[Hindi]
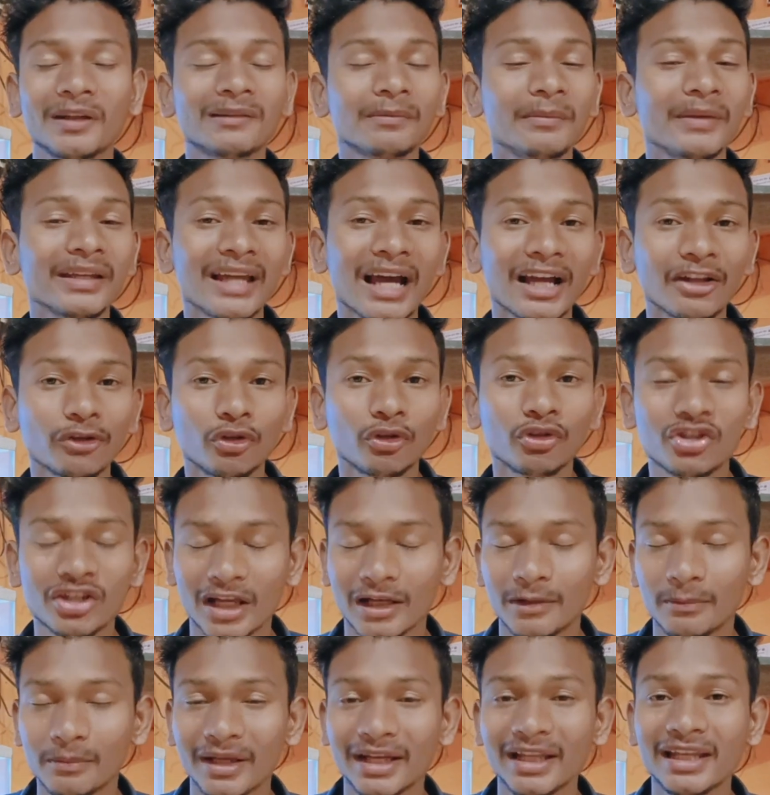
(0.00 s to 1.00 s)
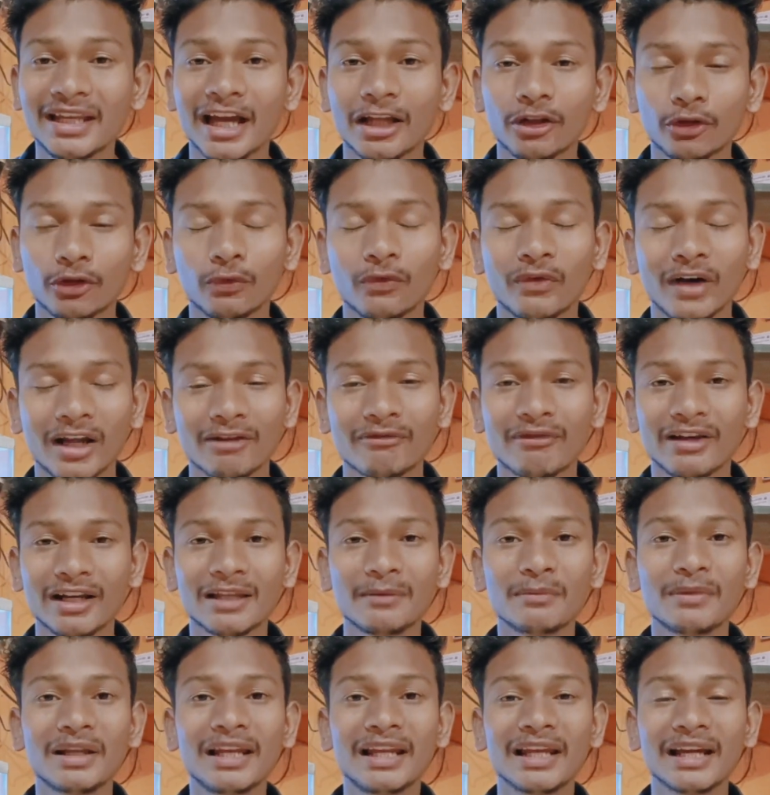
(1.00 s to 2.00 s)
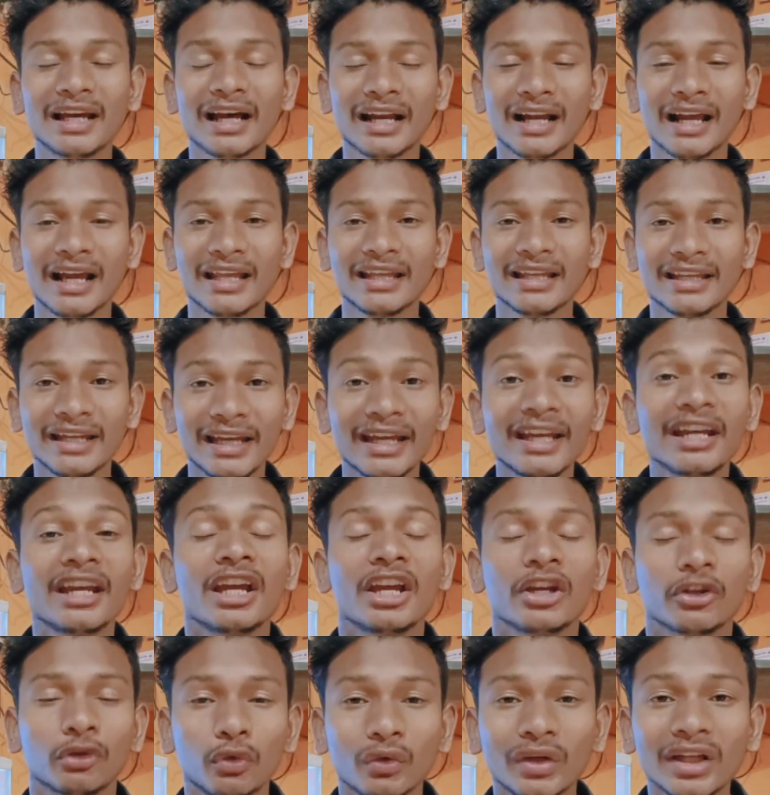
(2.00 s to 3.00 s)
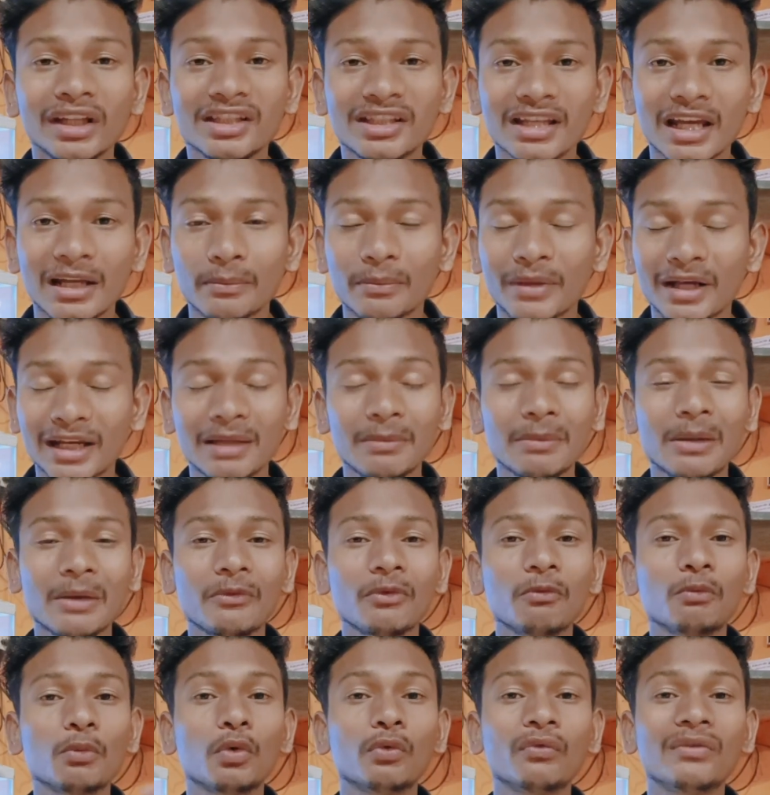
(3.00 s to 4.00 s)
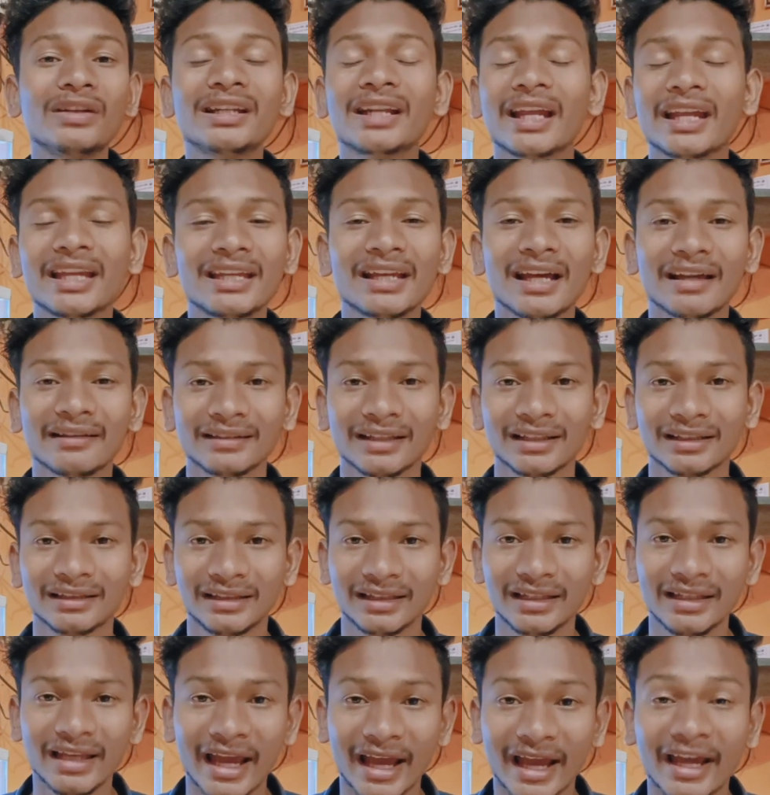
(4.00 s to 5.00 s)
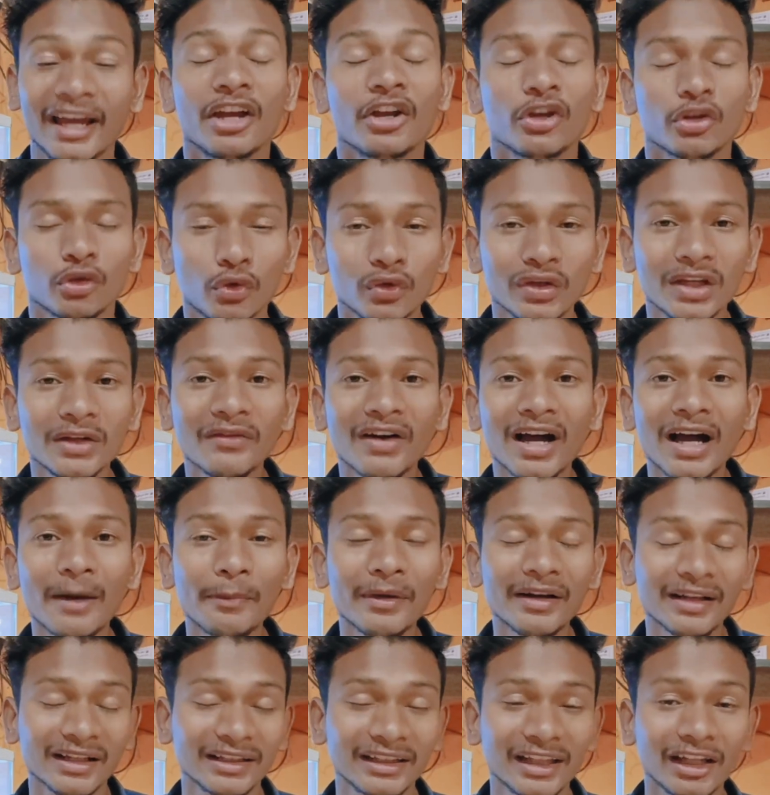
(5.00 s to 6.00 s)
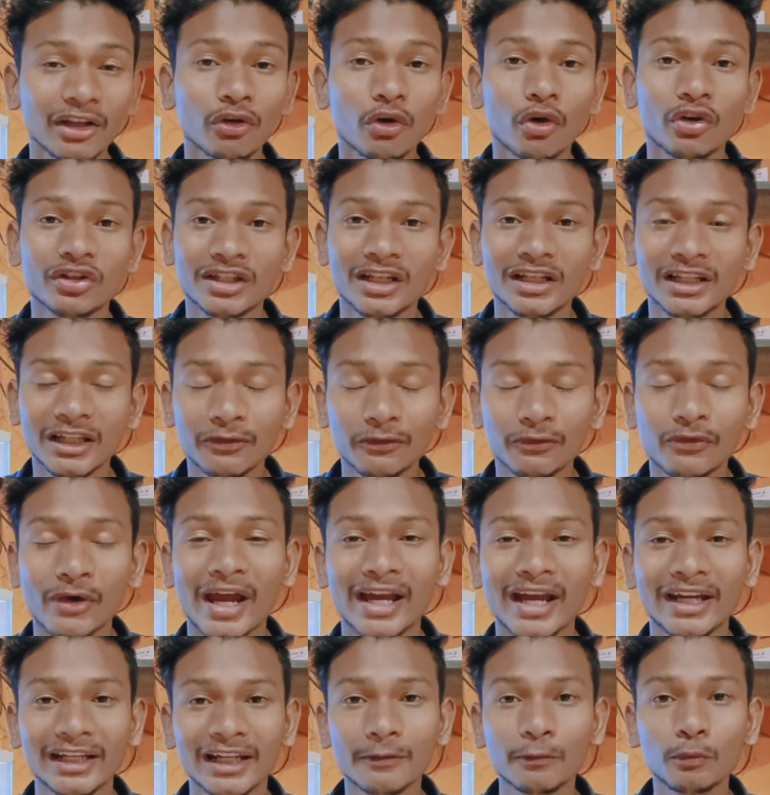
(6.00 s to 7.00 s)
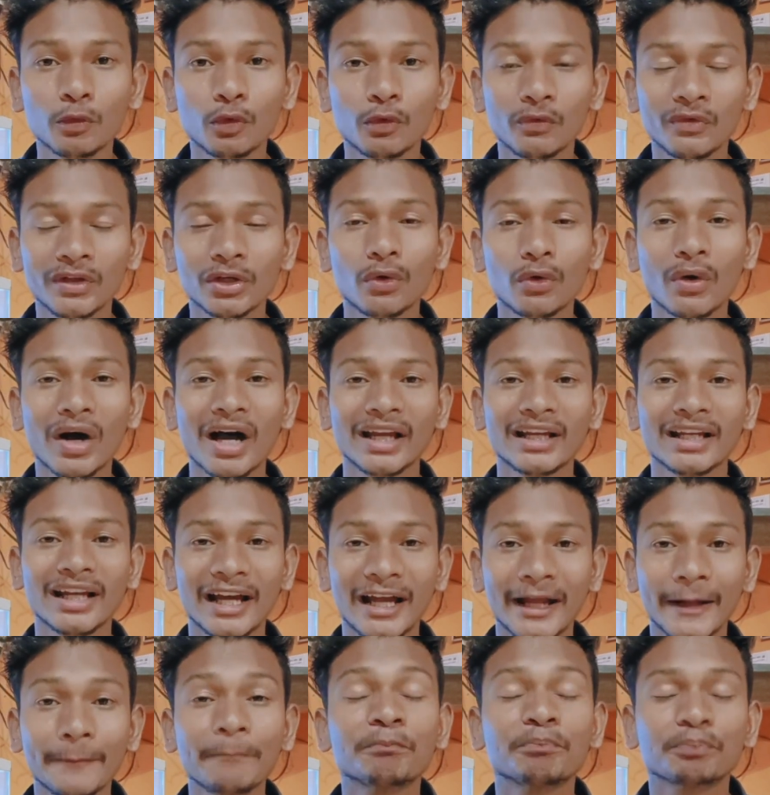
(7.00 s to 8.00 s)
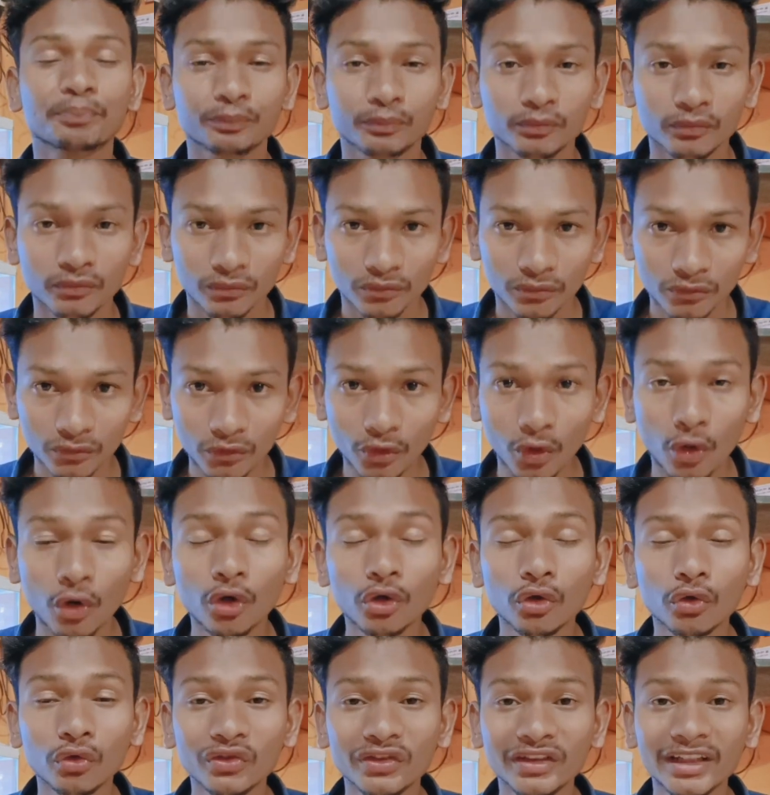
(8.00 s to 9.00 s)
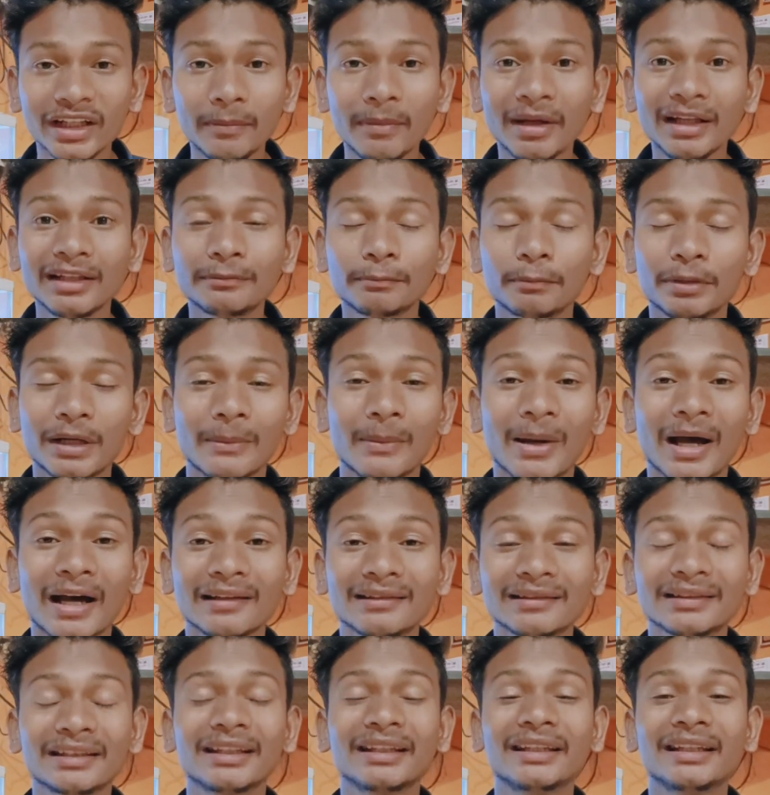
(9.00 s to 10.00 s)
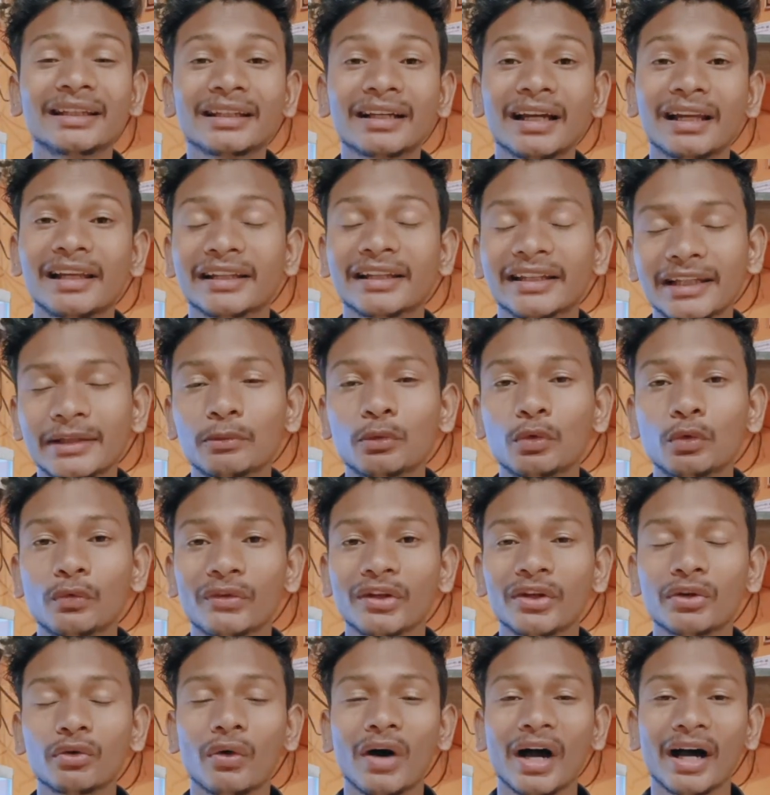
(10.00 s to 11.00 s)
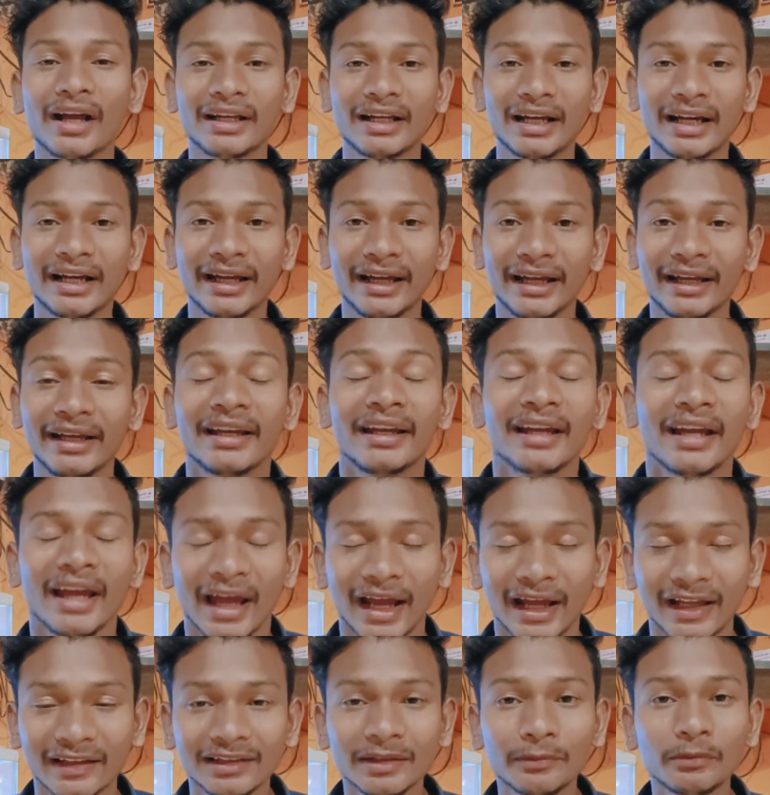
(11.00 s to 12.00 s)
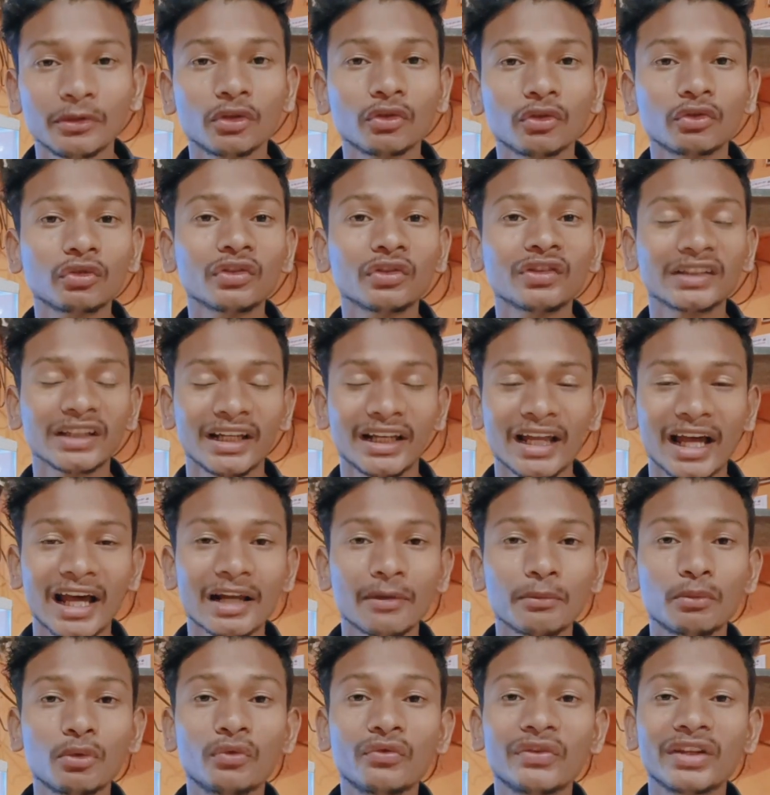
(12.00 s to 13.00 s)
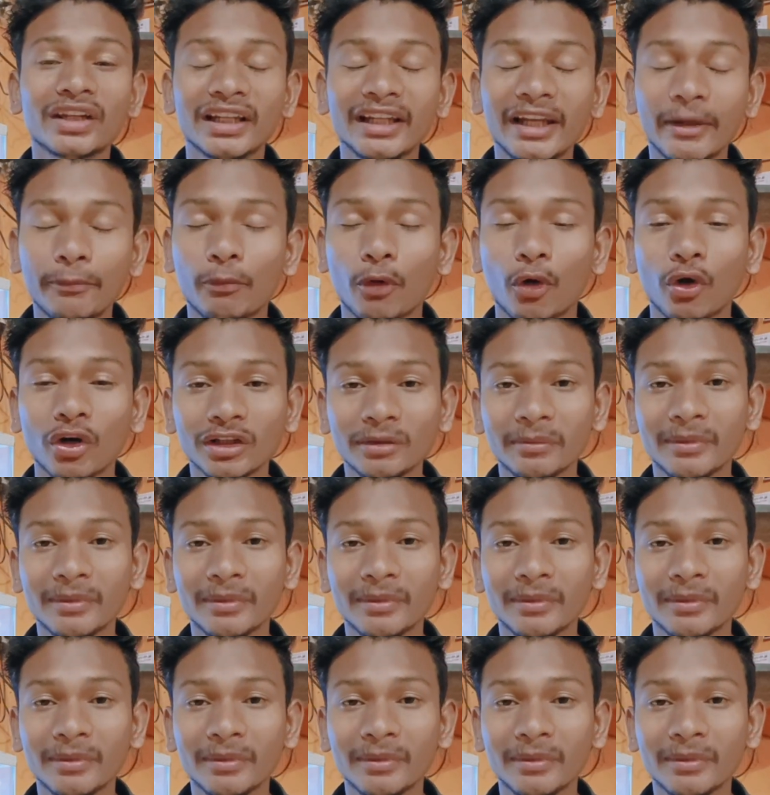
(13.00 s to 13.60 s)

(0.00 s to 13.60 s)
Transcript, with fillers: में या तो जनवरी या तो फरवरी में लेकर आएंगे क्योंकि जनवरी में भी मूवी नहीं आ सकती है क्योंकि वहां पर ऋतिक रोशन की फाइटर मूवी को आना है और उसके बाद प्रभास की ही कल की मूवी को आना है ऐसे में दोस्तों सलार मूवी के लिए बहुत